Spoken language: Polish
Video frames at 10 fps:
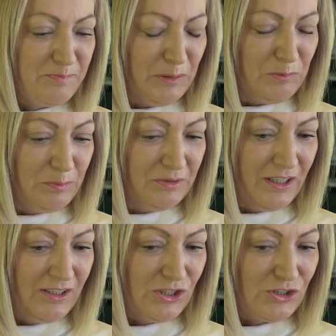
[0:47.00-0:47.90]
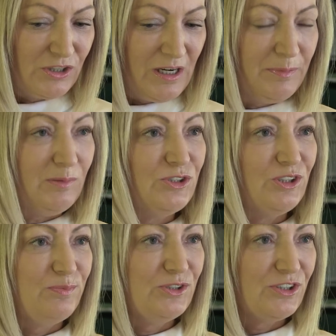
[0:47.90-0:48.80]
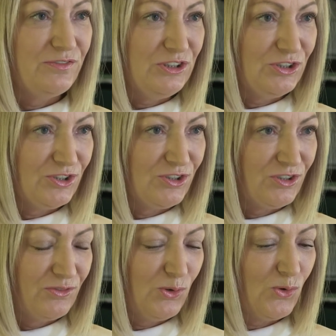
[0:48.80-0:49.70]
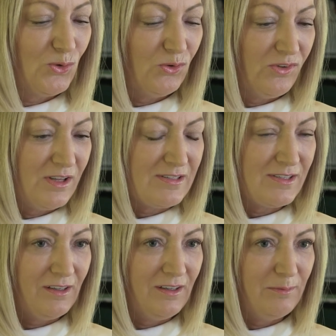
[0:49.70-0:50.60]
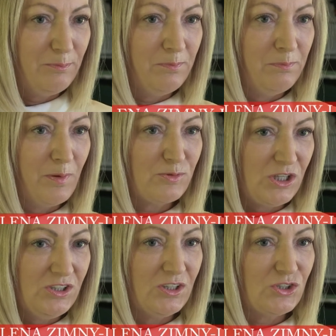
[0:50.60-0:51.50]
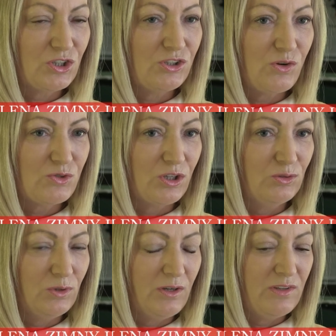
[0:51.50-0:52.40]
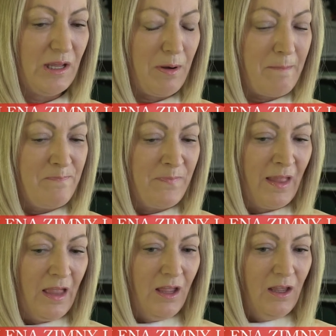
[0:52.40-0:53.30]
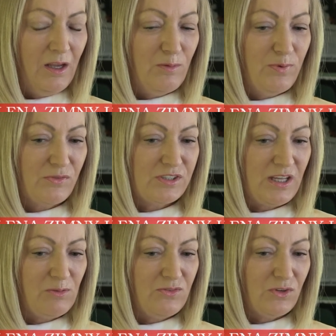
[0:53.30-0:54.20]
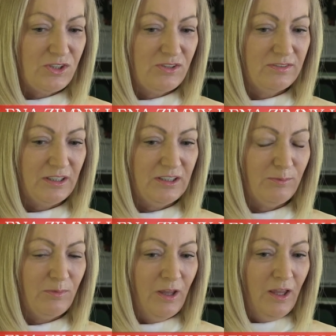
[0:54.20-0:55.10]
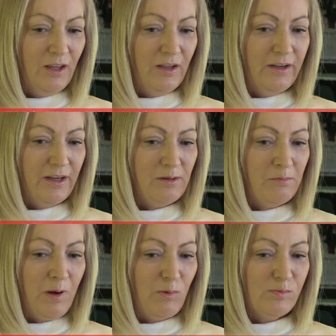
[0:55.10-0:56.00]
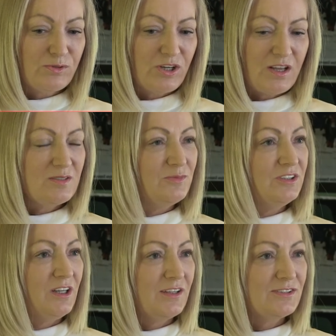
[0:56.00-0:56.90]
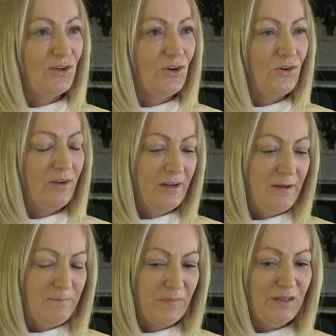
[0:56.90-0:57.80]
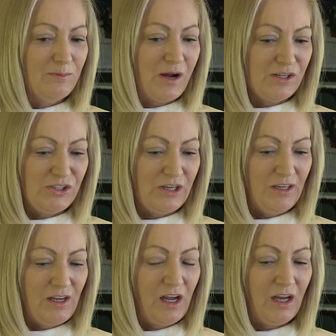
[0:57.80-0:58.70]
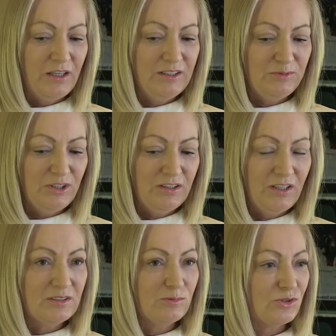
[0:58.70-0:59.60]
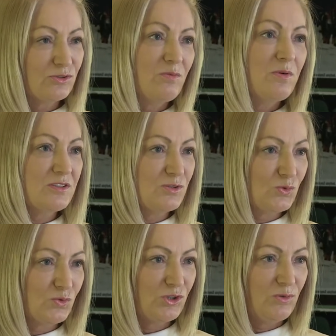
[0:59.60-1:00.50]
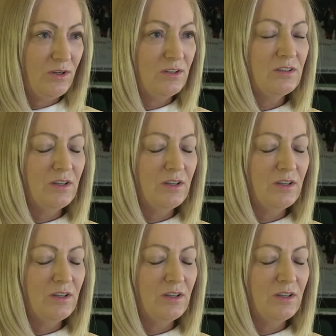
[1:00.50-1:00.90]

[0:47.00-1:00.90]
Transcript: Padło pytanie, czy lepiej mi się pisze w ciszy czy w huku, więc e, poprzednie trzy książki, które wydałam, e, powstały właśnie w takim e, mało przyjaznym literacko klimacie, a niemniej jednak tym książkom bardzo służyły. E,